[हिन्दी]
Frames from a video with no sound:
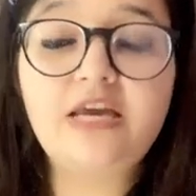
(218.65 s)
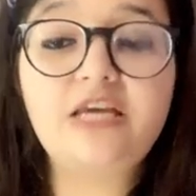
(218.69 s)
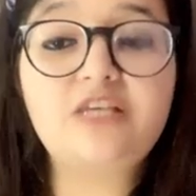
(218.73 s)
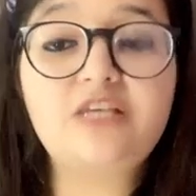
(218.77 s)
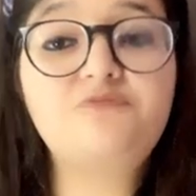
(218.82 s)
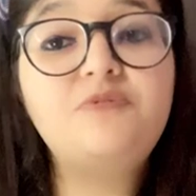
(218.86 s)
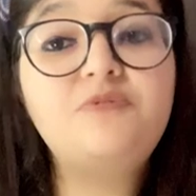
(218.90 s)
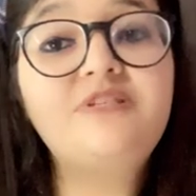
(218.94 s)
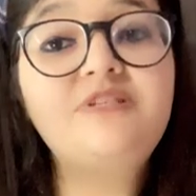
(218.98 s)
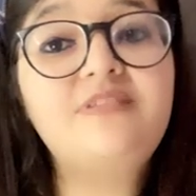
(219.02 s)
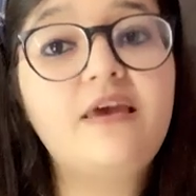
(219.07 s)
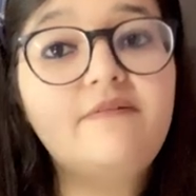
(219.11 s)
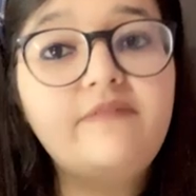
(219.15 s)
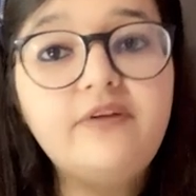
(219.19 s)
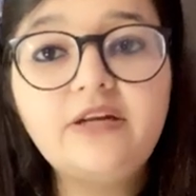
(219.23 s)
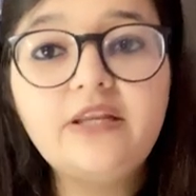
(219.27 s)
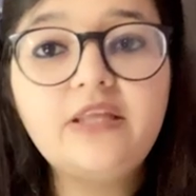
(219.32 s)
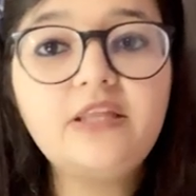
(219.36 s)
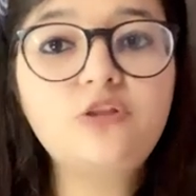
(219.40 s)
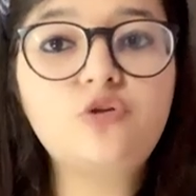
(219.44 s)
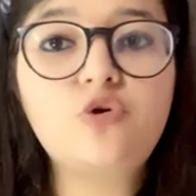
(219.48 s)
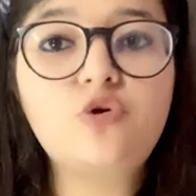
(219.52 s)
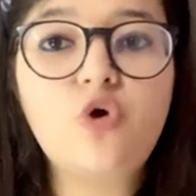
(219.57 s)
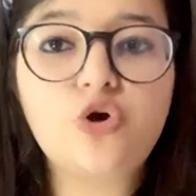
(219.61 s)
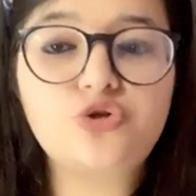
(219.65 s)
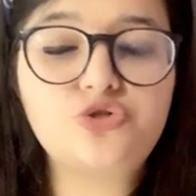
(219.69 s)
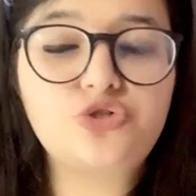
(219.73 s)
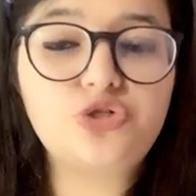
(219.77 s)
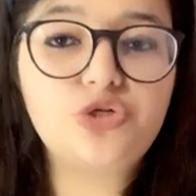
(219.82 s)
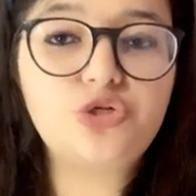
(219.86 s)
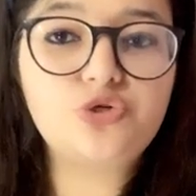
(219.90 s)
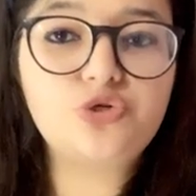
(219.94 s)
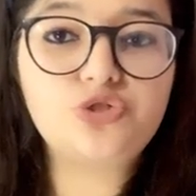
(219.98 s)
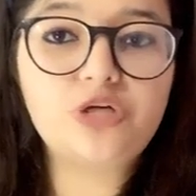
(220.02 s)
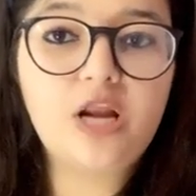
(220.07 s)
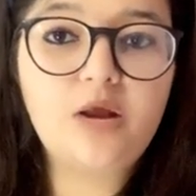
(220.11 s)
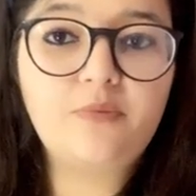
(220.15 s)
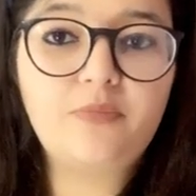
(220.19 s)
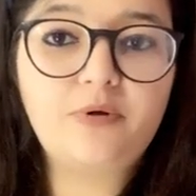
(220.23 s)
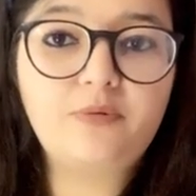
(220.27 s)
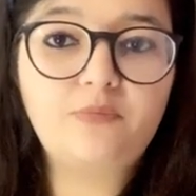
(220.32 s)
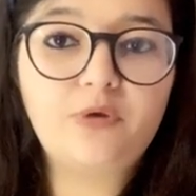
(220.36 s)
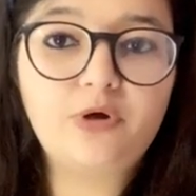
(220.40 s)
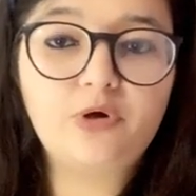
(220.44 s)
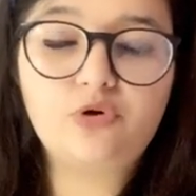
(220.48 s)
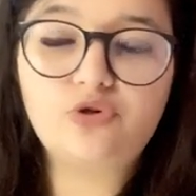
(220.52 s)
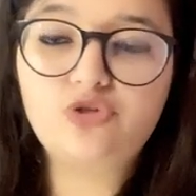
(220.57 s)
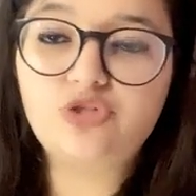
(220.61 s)
इसमें सेवनटीन कॉन्स्टिट्यूशनल
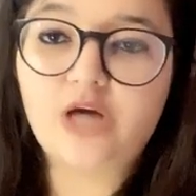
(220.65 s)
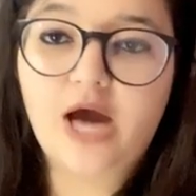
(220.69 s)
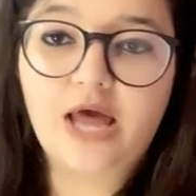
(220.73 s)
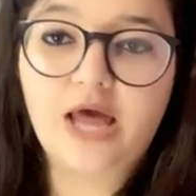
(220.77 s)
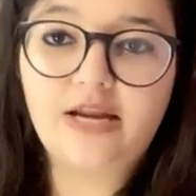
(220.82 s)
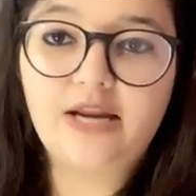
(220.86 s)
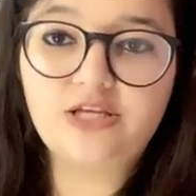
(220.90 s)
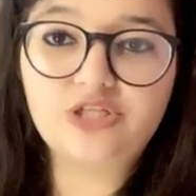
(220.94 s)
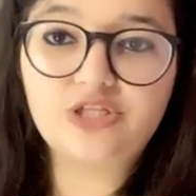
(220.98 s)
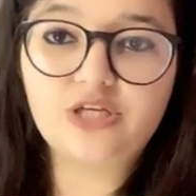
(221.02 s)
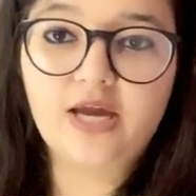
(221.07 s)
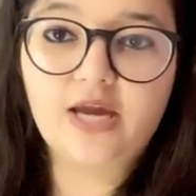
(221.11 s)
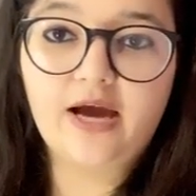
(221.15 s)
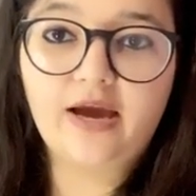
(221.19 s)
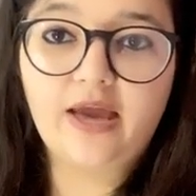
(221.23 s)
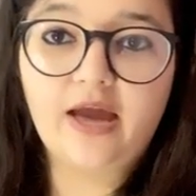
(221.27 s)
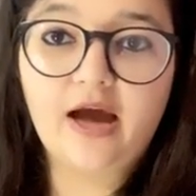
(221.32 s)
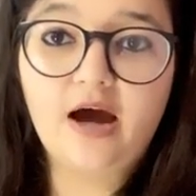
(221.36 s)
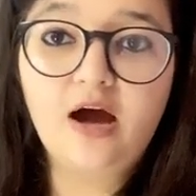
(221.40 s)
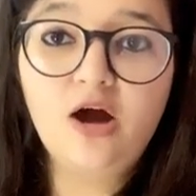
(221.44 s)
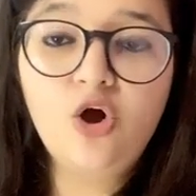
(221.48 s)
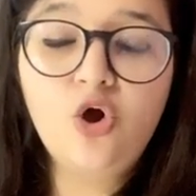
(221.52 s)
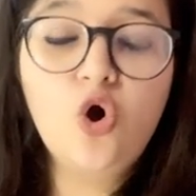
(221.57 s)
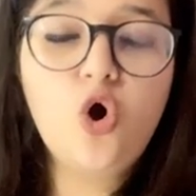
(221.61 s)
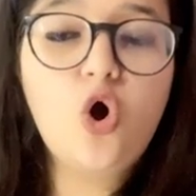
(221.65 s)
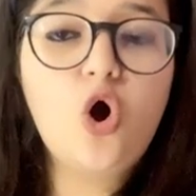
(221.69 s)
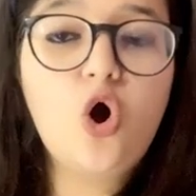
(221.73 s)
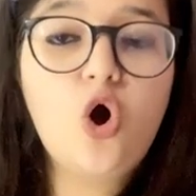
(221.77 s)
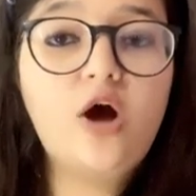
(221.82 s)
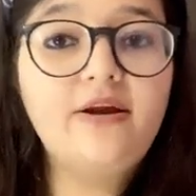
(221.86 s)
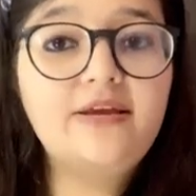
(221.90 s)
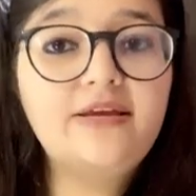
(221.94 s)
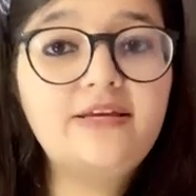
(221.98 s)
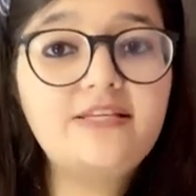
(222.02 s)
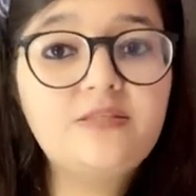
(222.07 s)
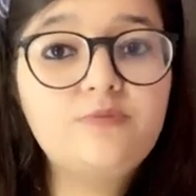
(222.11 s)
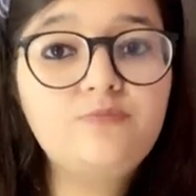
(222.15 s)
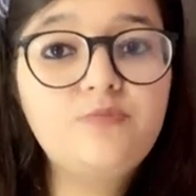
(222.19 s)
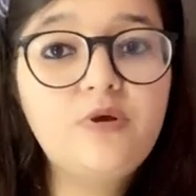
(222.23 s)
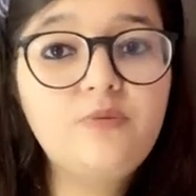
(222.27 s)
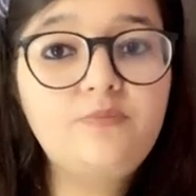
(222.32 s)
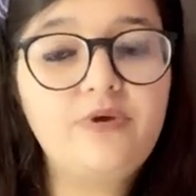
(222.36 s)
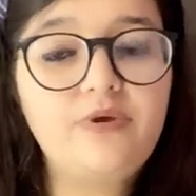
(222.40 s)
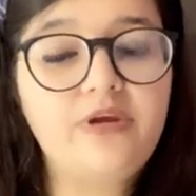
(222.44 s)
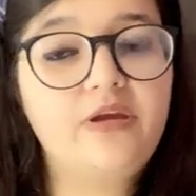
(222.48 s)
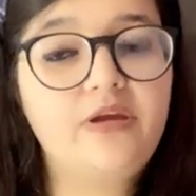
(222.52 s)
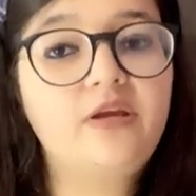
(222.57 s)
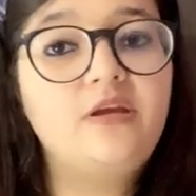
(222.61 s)
अमेंडमेंट को चैलेंज किया गया और इसमें
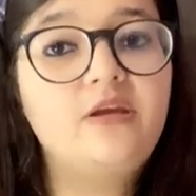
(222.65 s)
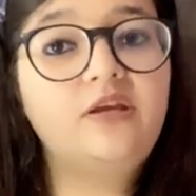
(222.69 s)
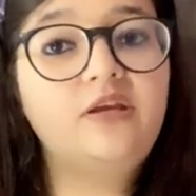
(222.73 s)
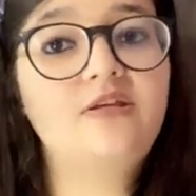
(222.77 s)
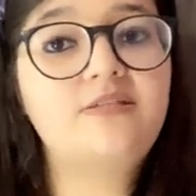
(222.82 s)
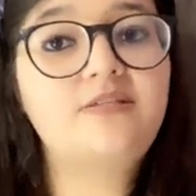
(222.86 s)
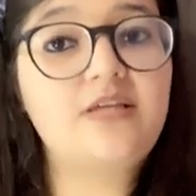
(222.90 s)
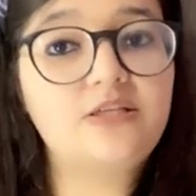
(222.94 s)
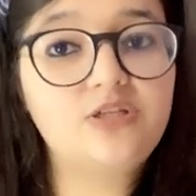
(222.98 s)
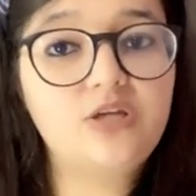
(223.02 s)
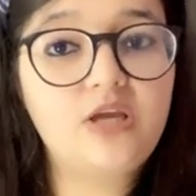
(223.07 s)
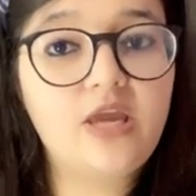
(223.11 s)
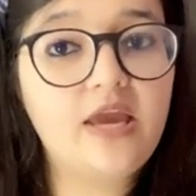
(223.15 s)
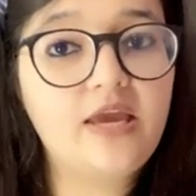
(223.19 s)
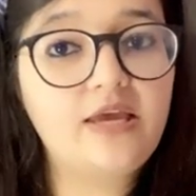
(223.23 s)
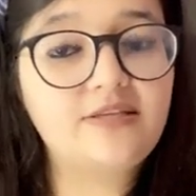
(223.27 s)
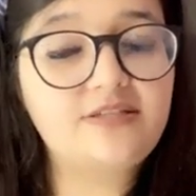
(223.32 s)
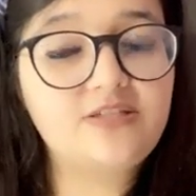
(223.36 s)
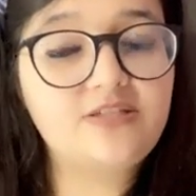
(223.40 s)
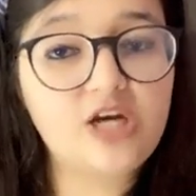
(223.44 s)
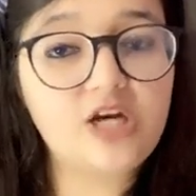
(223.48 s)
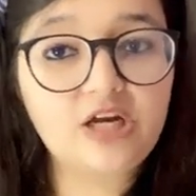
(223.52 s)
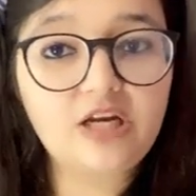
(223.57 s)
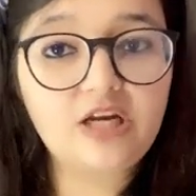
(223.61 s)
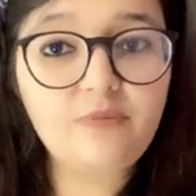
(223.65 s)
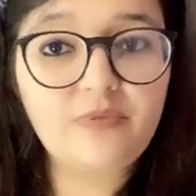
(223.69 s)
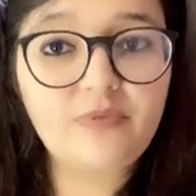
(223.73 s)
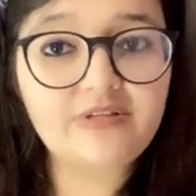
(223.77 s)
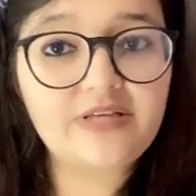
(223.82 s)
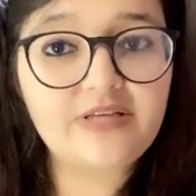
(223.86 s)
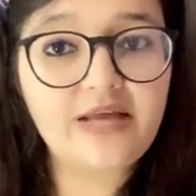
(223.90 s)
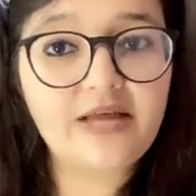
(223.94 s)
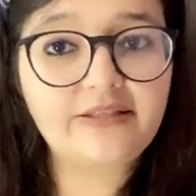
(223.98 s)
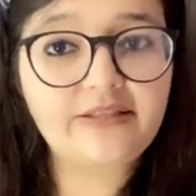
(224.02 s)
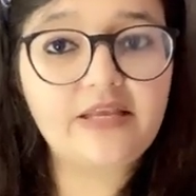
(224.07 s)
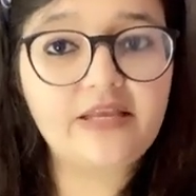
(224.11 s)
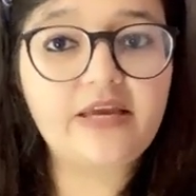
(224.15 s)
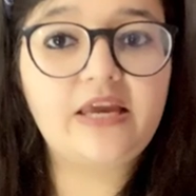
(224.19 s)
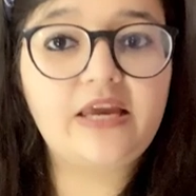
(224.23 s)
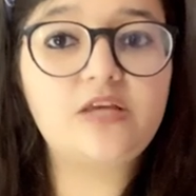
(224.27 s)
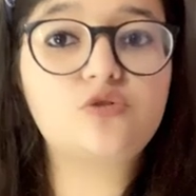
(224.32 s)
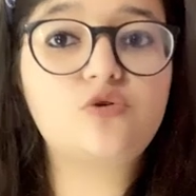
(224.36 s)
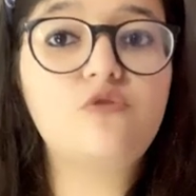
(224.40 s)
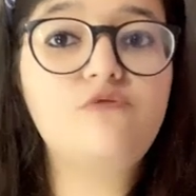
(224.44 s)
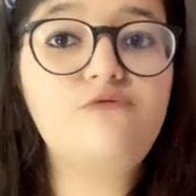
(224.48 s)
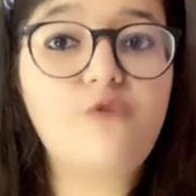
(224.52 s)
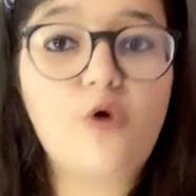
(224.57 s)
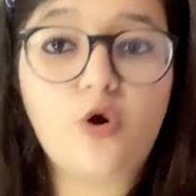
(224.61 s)
भी शंकरी प्रसाद के
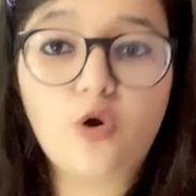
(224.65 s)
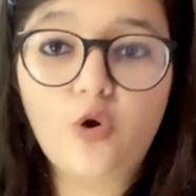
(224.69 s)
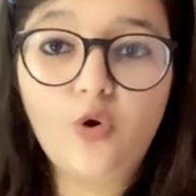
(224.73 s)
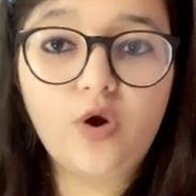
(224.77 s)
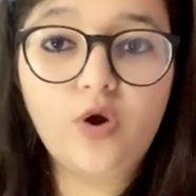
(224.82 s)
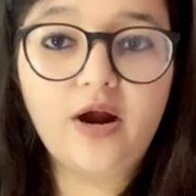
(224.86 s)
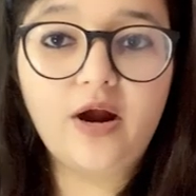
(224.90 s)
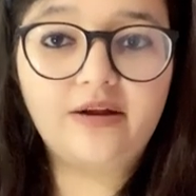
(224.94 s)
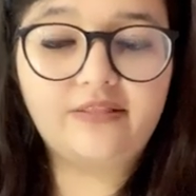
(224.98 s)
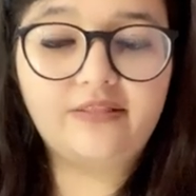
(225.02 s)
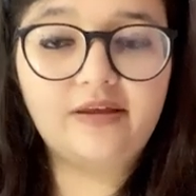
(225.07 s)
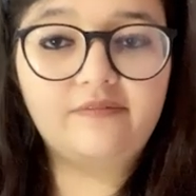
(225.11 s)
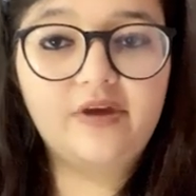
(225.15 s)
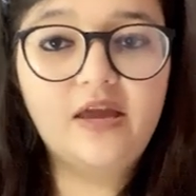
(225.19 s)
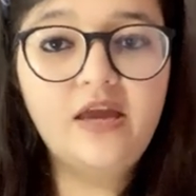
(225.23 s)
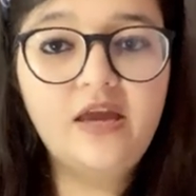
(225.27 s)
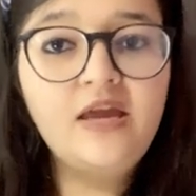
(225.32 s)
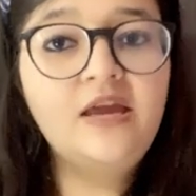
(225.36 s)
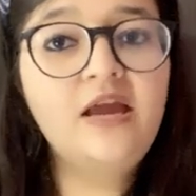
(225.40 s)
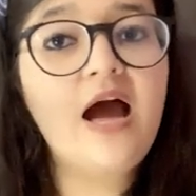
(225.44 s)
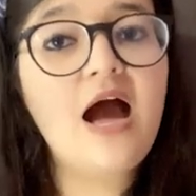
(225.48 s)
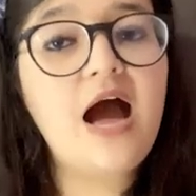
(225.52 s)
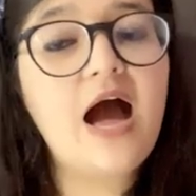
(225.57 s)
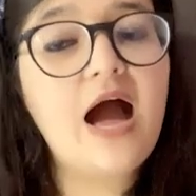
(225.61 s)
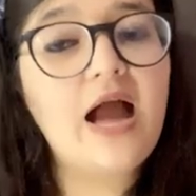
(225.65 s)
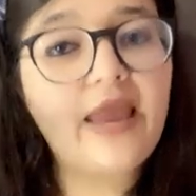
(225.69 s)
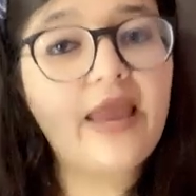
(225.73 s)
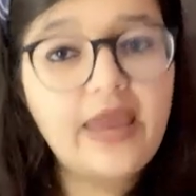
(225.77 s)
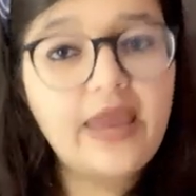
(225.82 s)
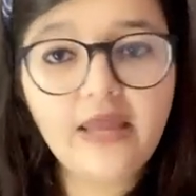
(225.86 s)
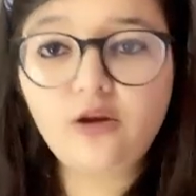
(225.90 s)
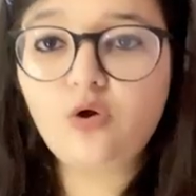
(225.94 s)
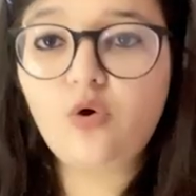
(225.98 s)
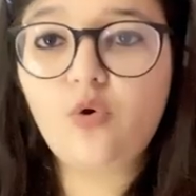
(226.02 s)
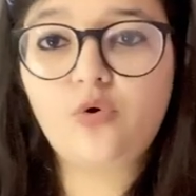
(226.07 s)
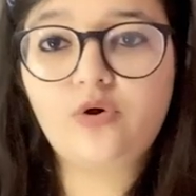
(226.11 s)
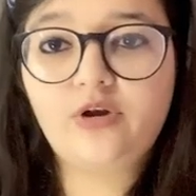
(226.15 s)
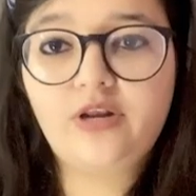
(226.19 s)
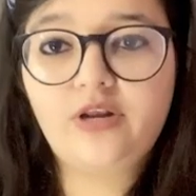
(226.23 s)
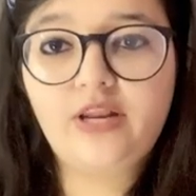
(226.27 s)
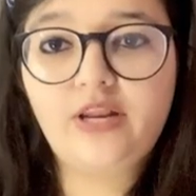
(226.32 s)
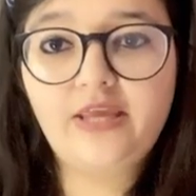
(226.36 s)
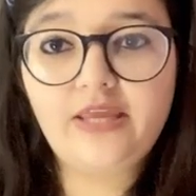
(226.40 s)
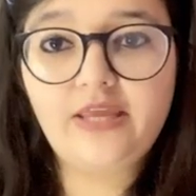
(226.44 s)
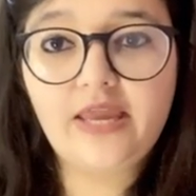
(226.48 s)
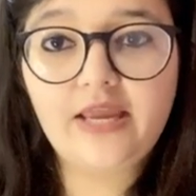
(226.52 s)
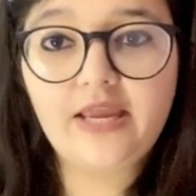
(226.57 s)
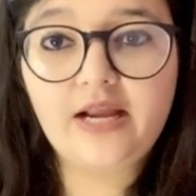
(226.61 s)
केस को फॉलो करते हुए अगेन कोर्ट ने
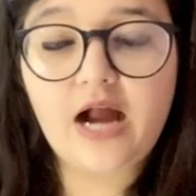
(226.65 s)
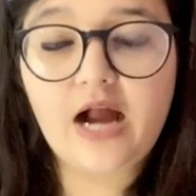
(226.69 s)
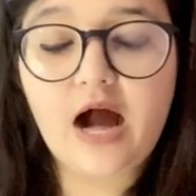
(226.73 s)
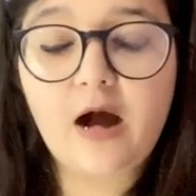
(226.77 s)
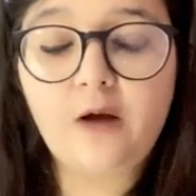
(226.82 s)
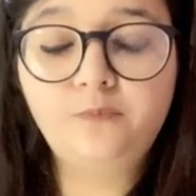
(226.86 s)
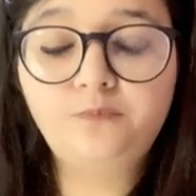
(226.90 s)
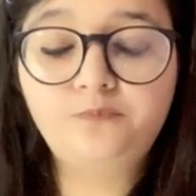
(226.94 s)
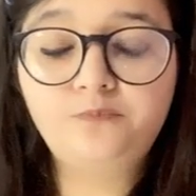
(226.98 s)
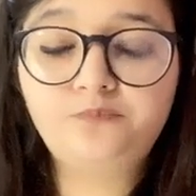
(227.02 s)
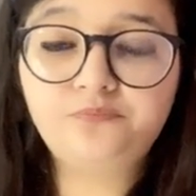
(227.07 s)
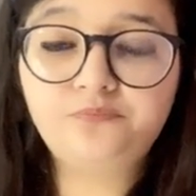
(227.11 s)
यही कहा